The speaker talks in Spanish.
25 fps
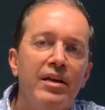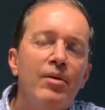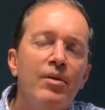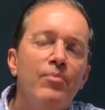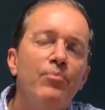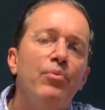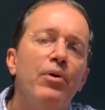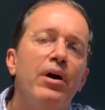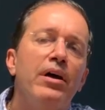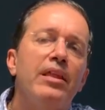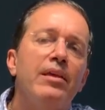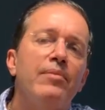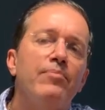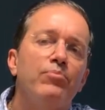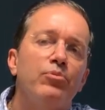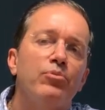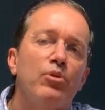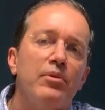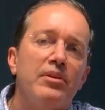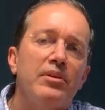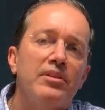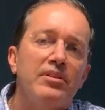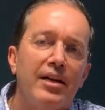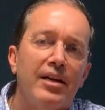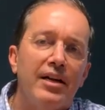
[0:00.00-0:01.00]
Puede
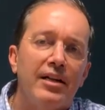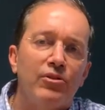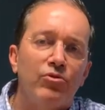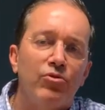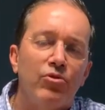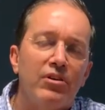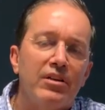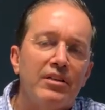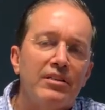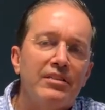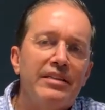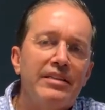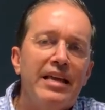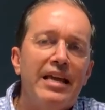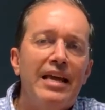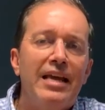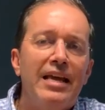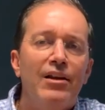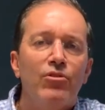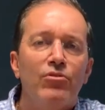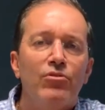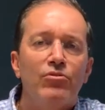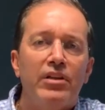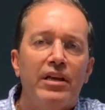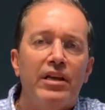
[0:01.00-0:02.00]
improvisar a Torres
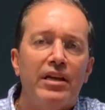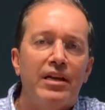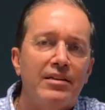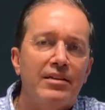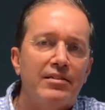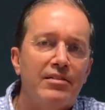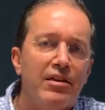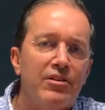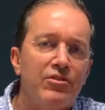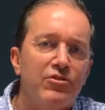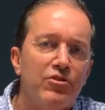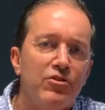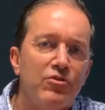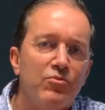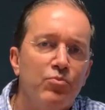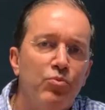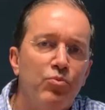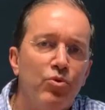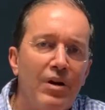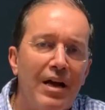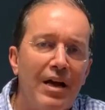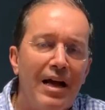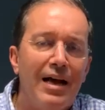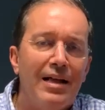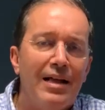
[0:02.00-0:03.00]
Nilo, tiene a Sánchez
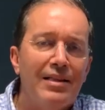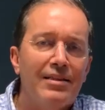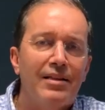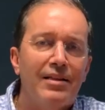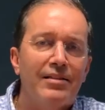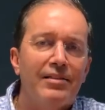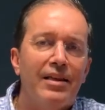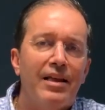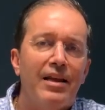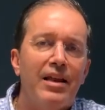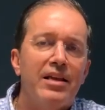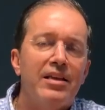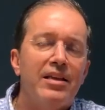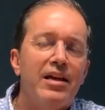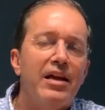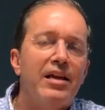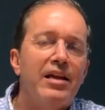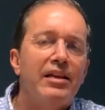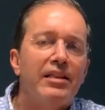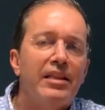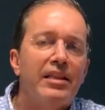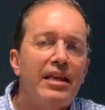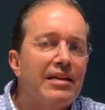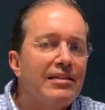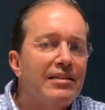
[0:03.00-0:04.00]
Purata, tiene a
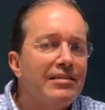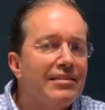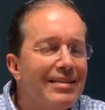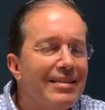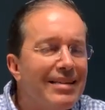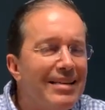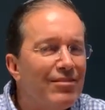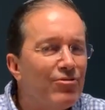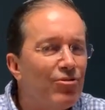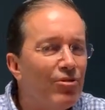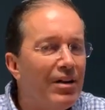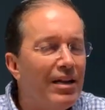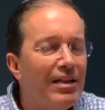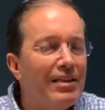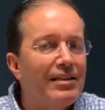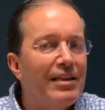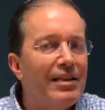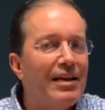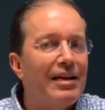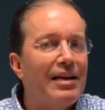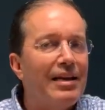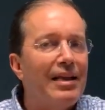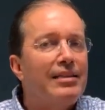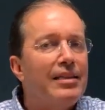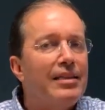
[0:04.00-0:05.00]
Yair Díaz, sí, son
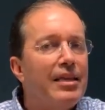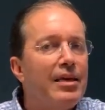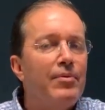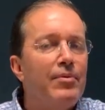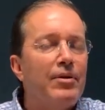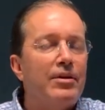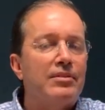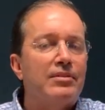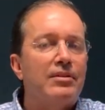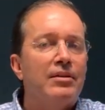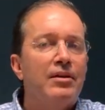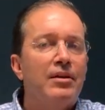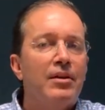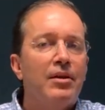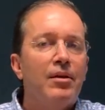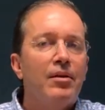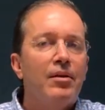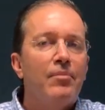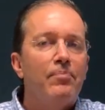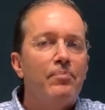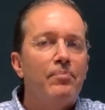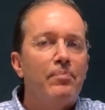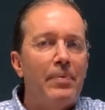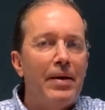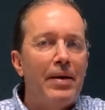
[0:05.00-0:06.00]
alternativas,
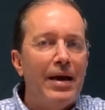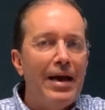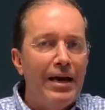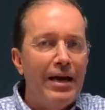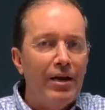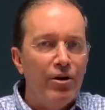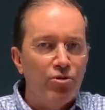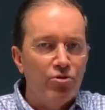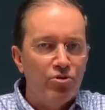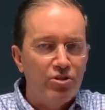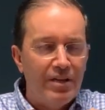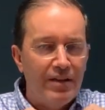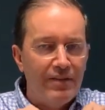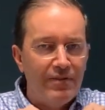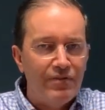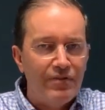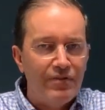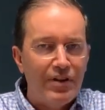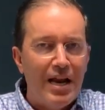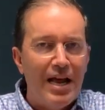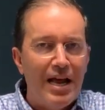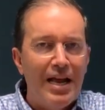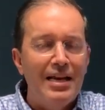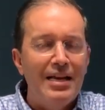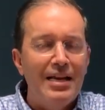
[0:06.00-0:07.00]
pero
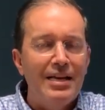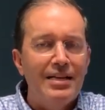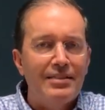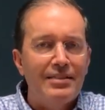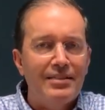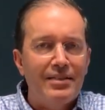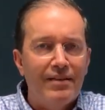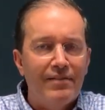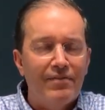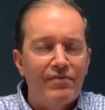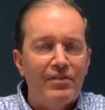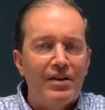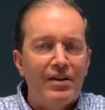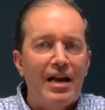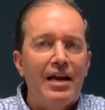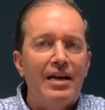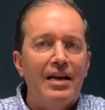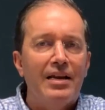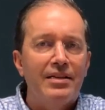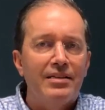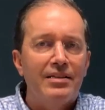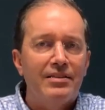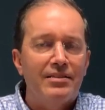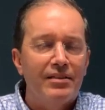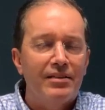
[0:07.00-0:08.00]
centrales,
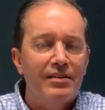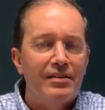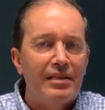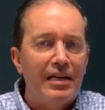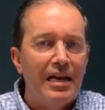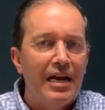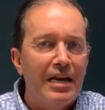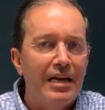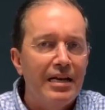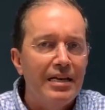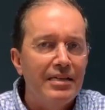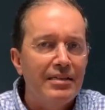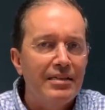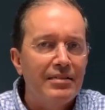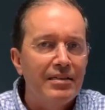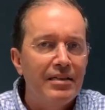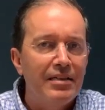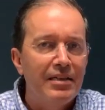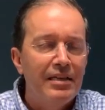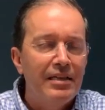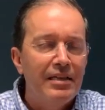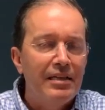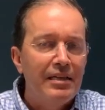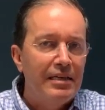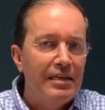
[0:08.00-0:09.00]
centrales, centrales,
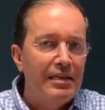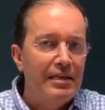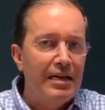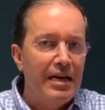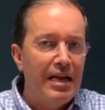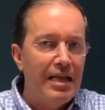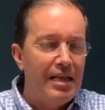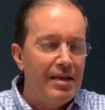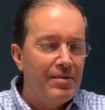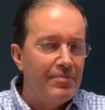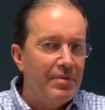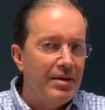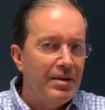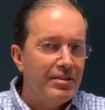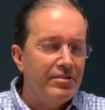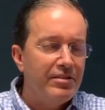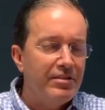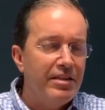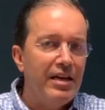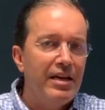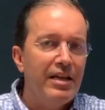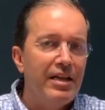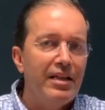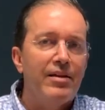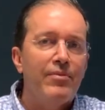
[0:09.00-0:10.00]
nada más
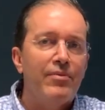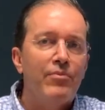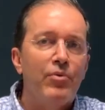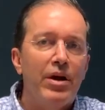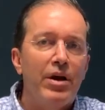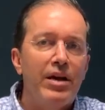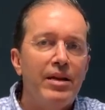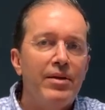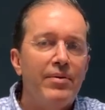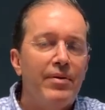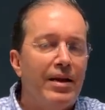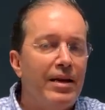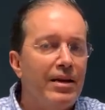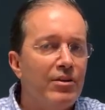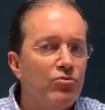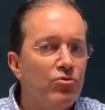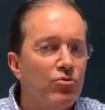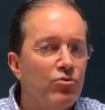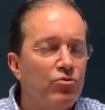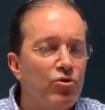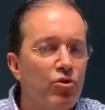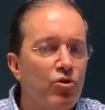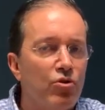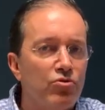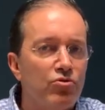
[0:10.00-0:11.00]
tiene de buen nivel
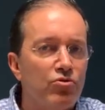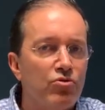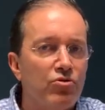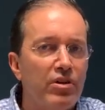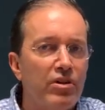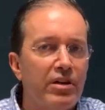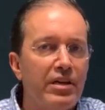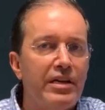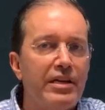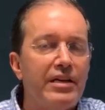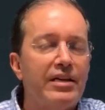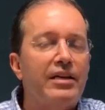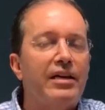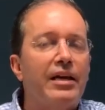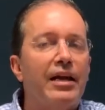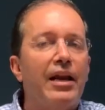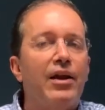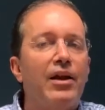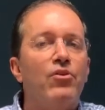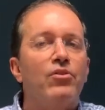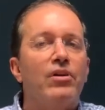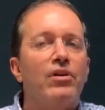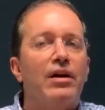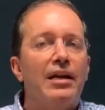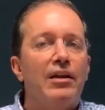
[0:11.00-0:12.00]
esos dos. Y
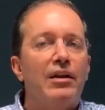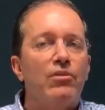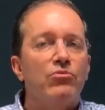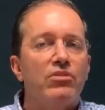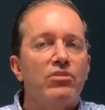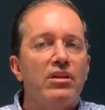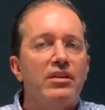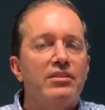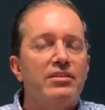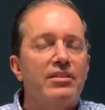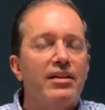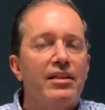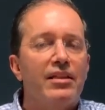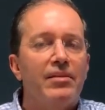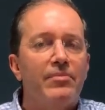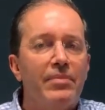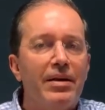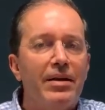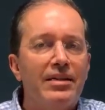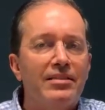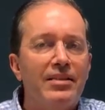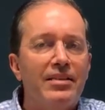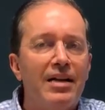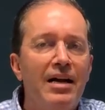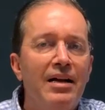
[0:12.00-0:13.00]
creo que la ausencia de
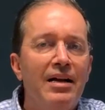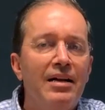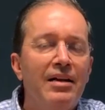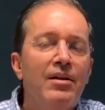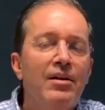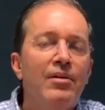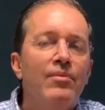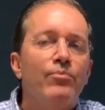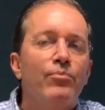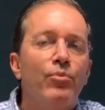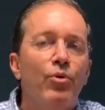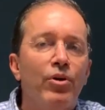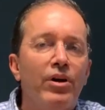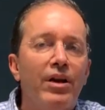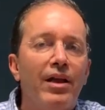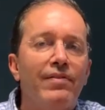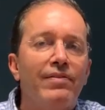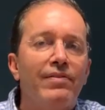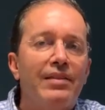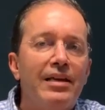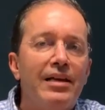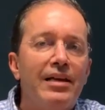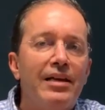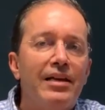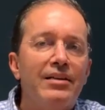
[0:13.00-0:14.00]
Mesa pone a
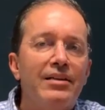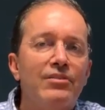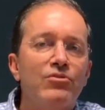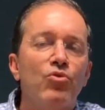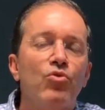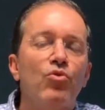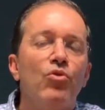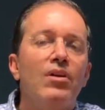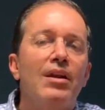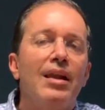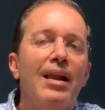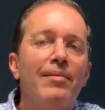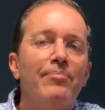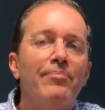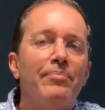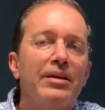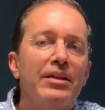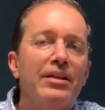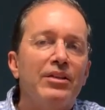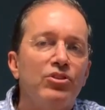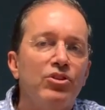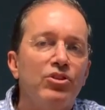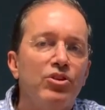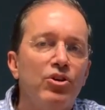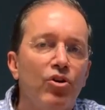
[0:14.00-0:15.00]
Tigres con la
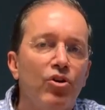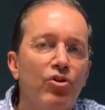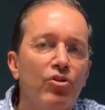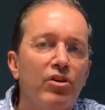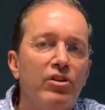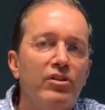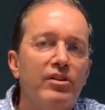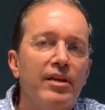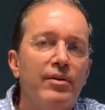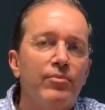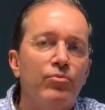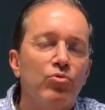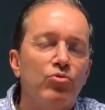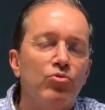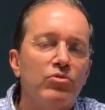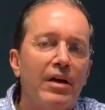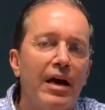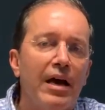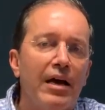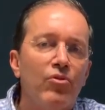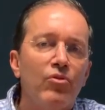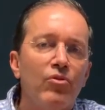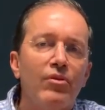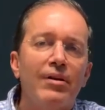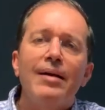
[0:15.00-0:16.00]
presión de
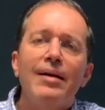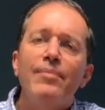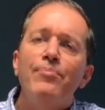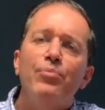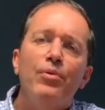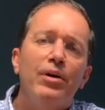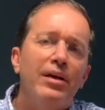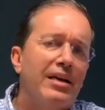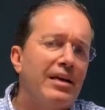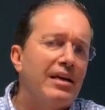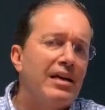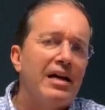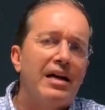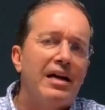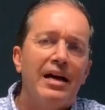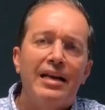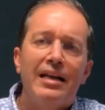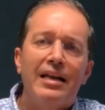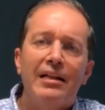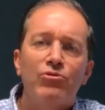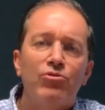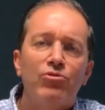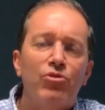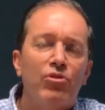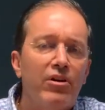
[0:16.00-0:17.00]
buscarlo. ¿Que puede arrancar
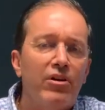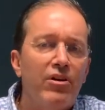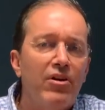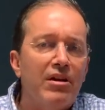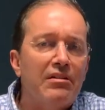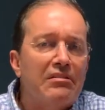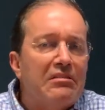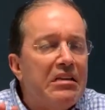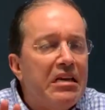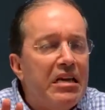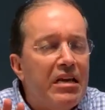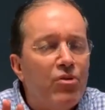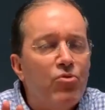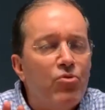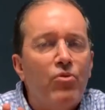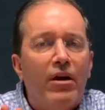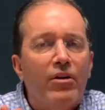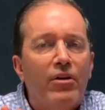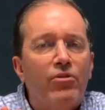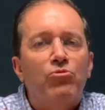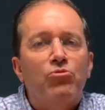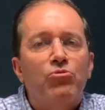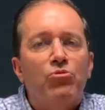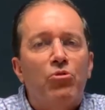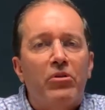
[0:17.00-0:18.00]
el torneo así y jugar
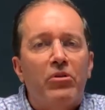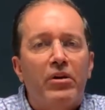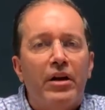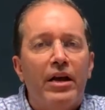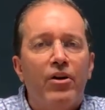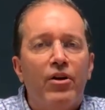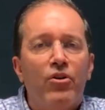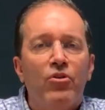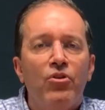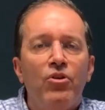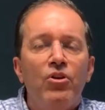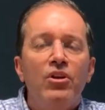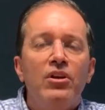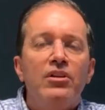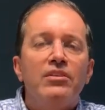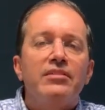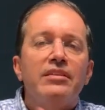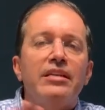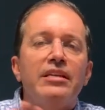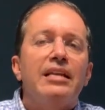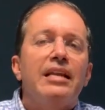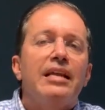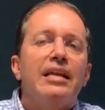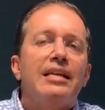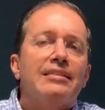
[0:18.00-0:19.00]
un torneo
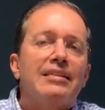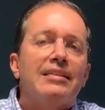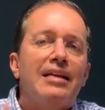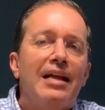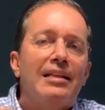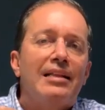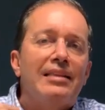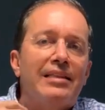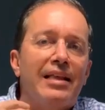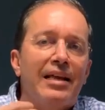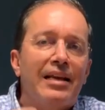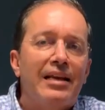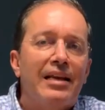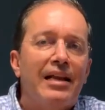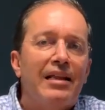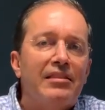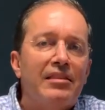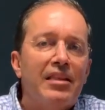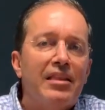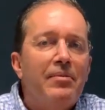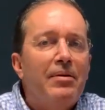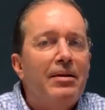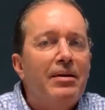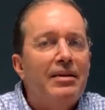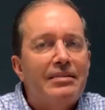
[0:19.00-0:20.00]
sin esa
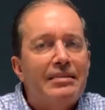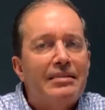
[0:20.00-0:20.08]
alternativa?